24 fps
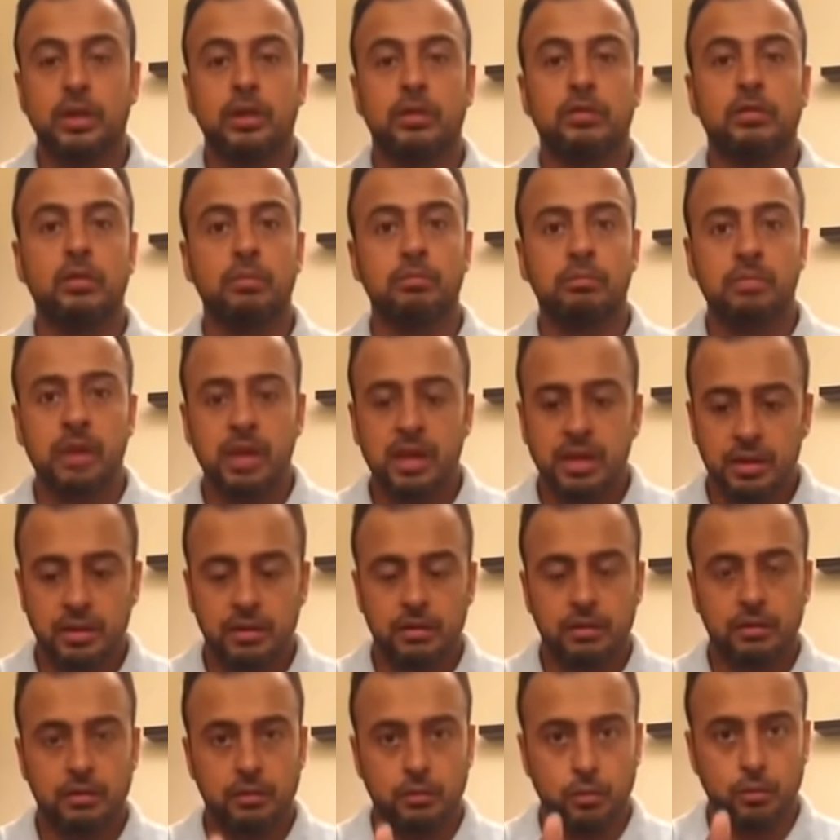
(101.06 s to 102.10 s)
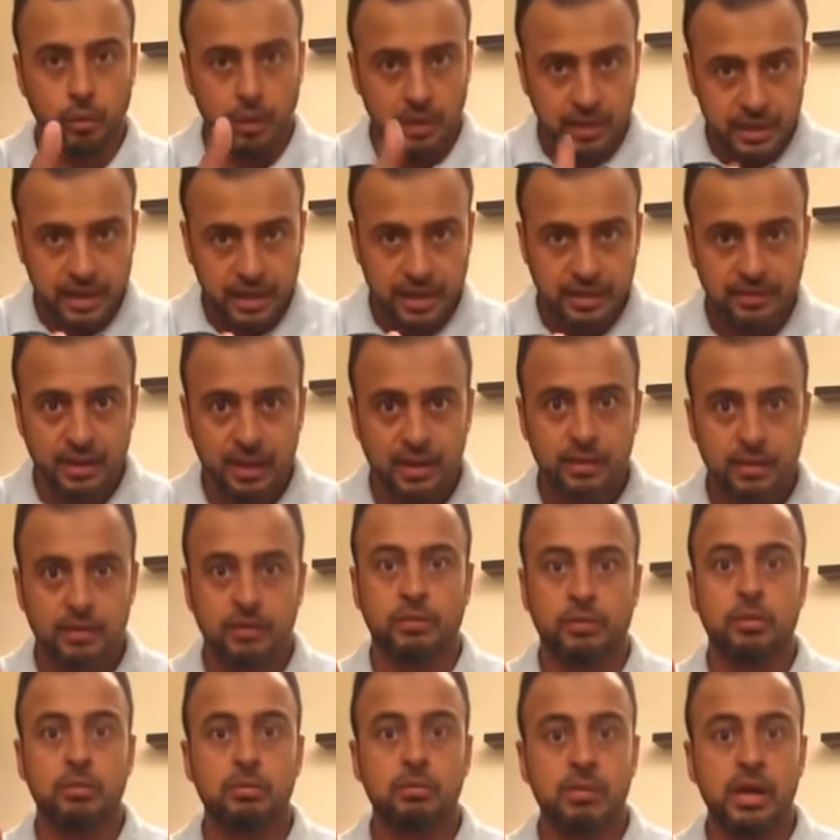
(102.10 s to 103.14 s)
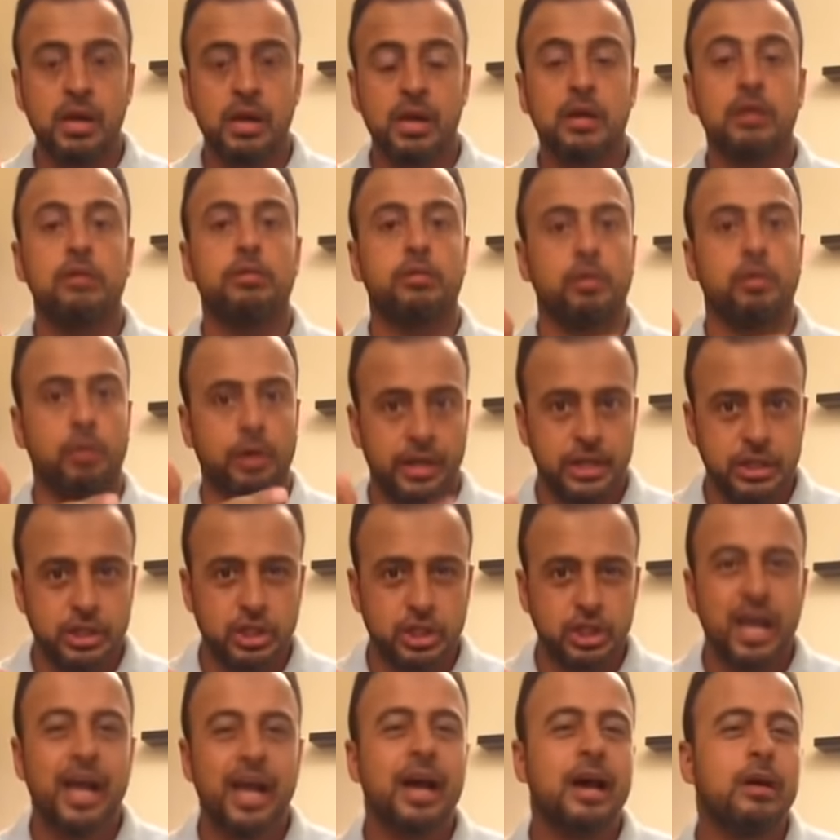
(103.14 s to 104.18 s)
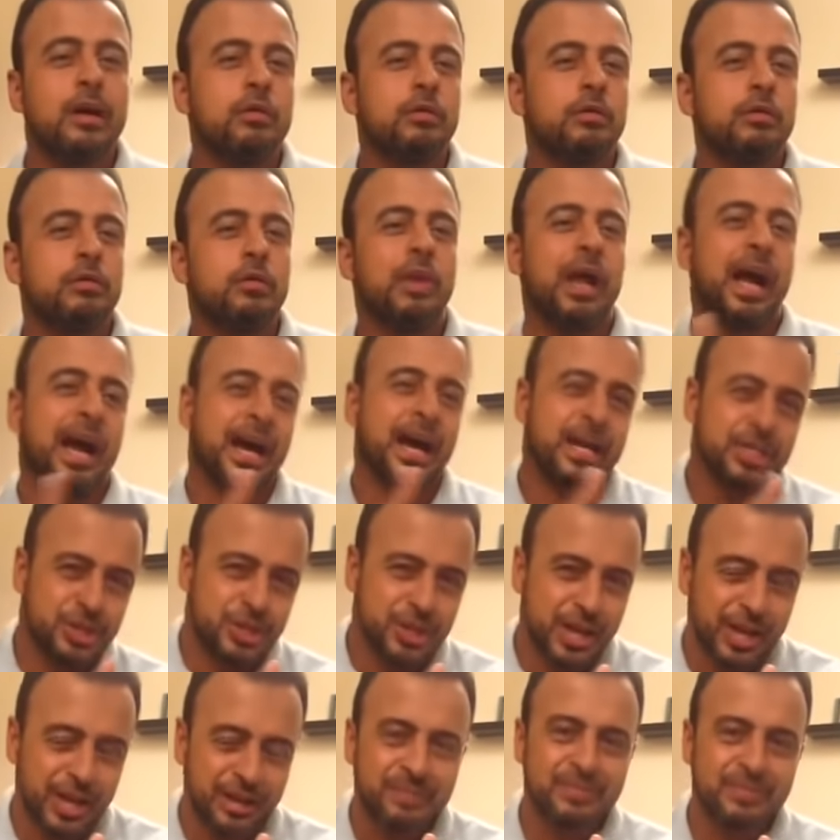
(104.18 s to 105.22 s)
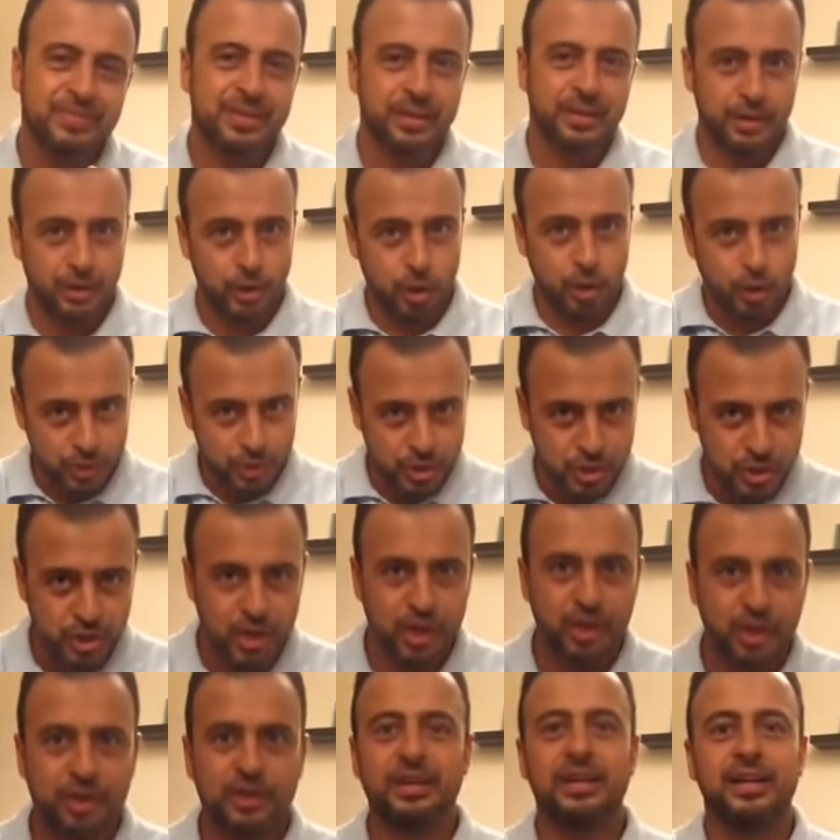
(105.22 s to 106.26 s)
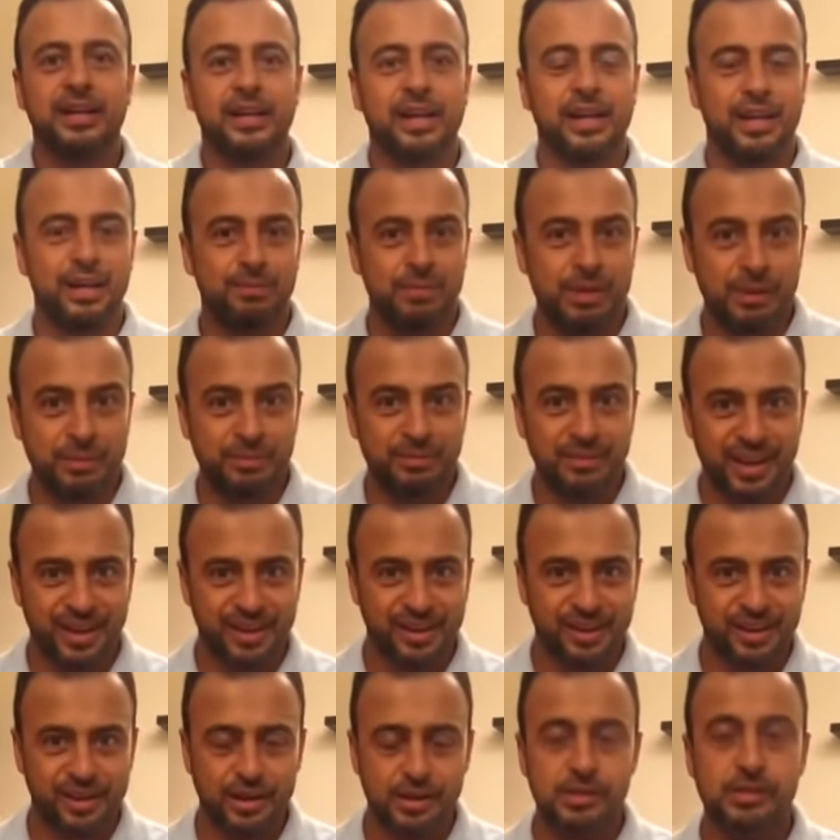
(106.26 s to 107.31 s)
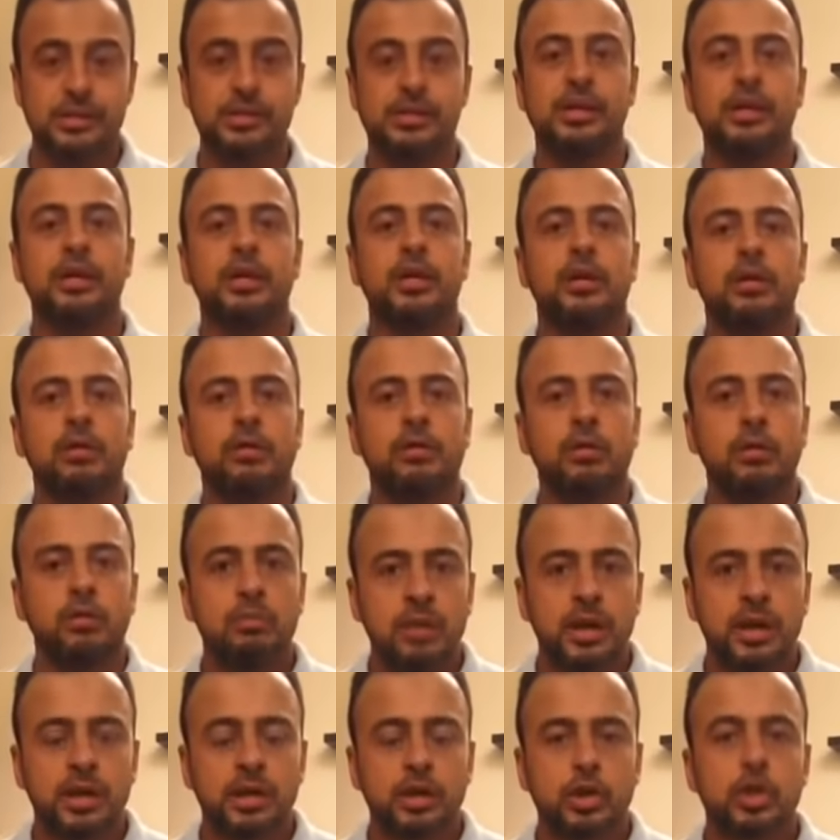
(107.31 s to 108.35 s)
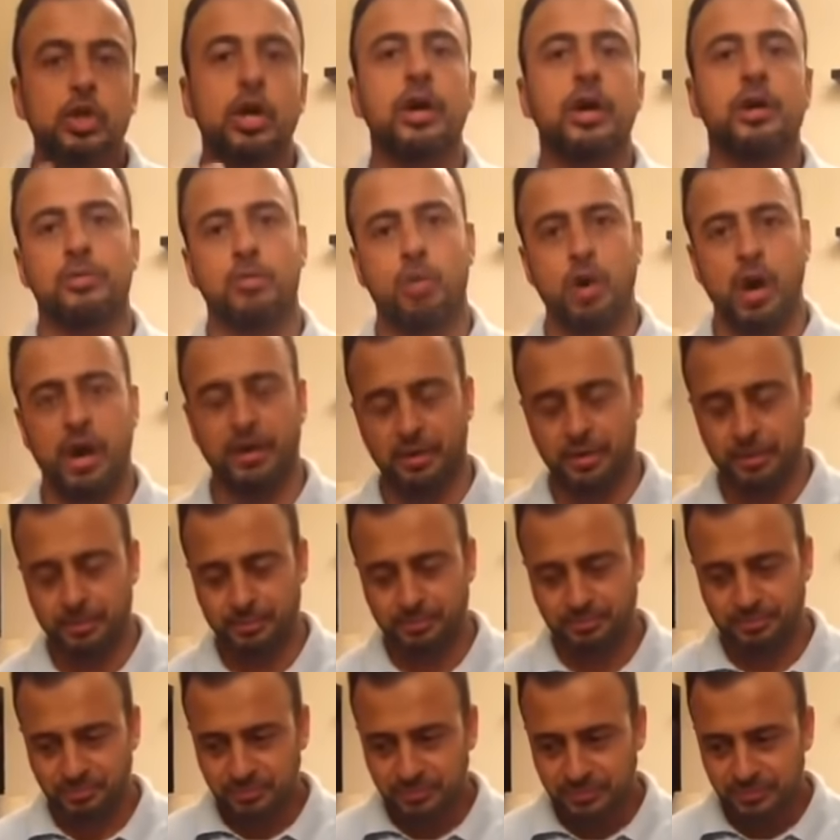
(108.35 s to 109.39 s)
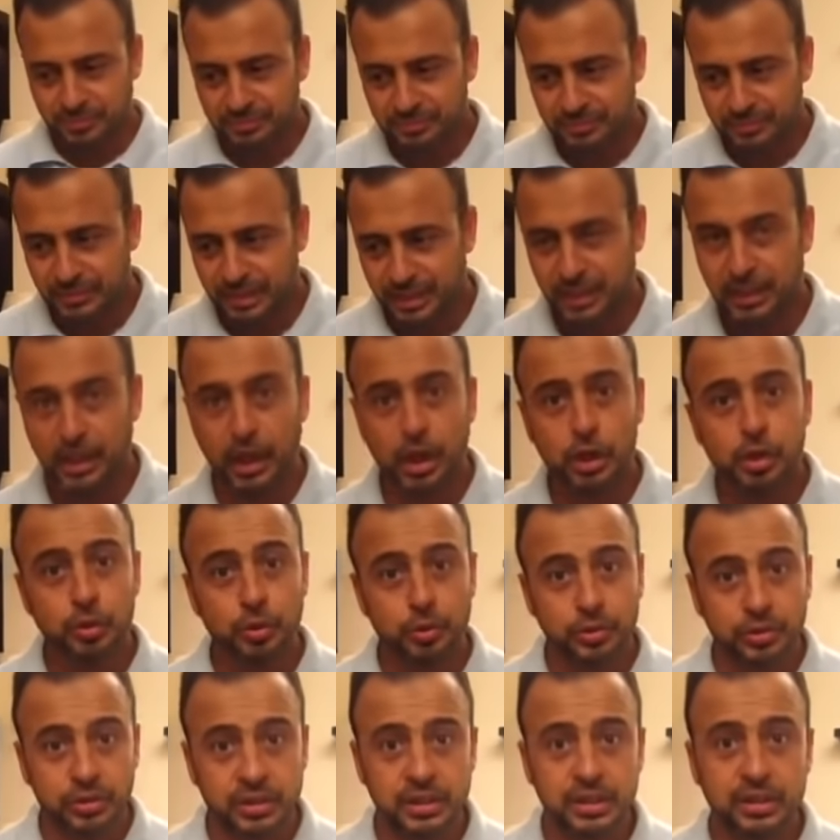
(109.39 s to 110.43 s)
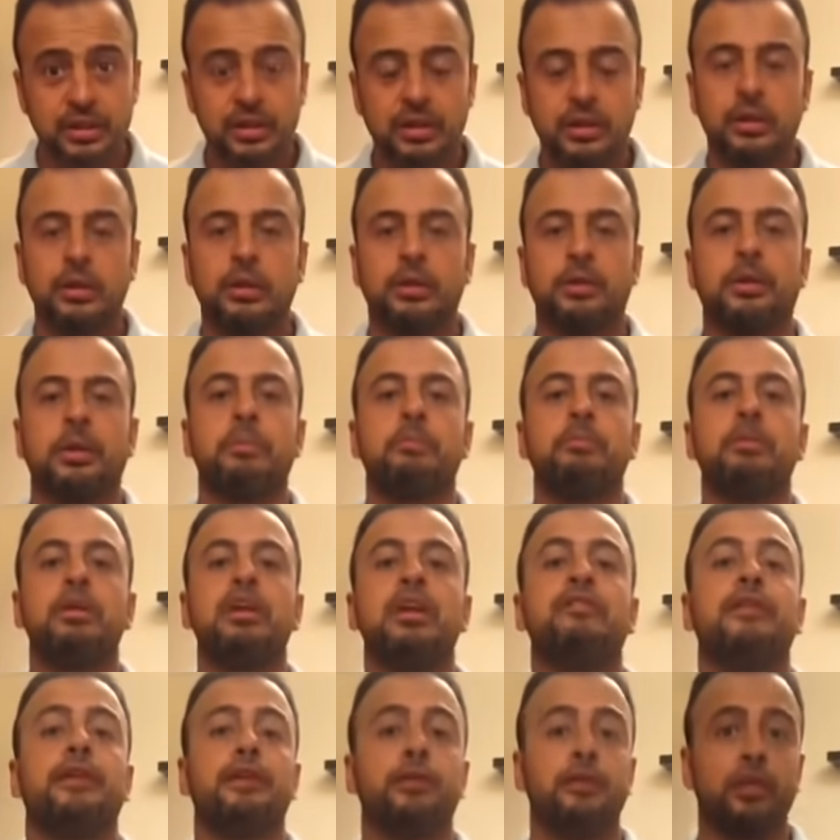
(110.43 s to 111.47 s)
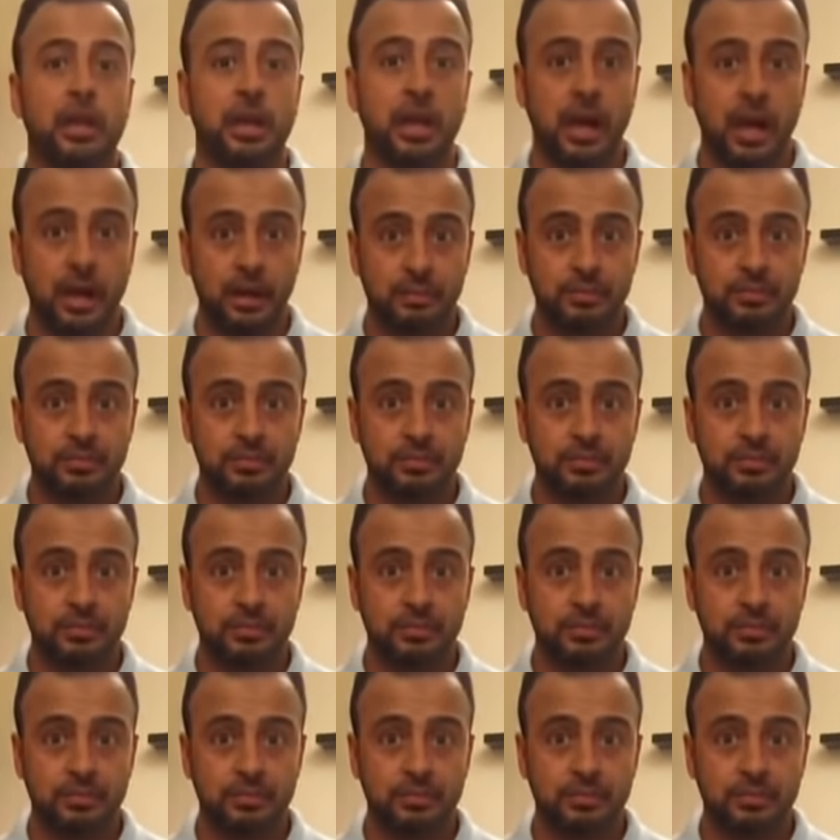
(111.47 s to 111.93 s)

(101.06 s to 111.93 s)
ثم ذو القعدة ثم ذو الحجة أو ذو الحجة اللي هو الشهر اللي بيبدأ خلاص ثم شهر محرم الأشهر دي ربنا فضلها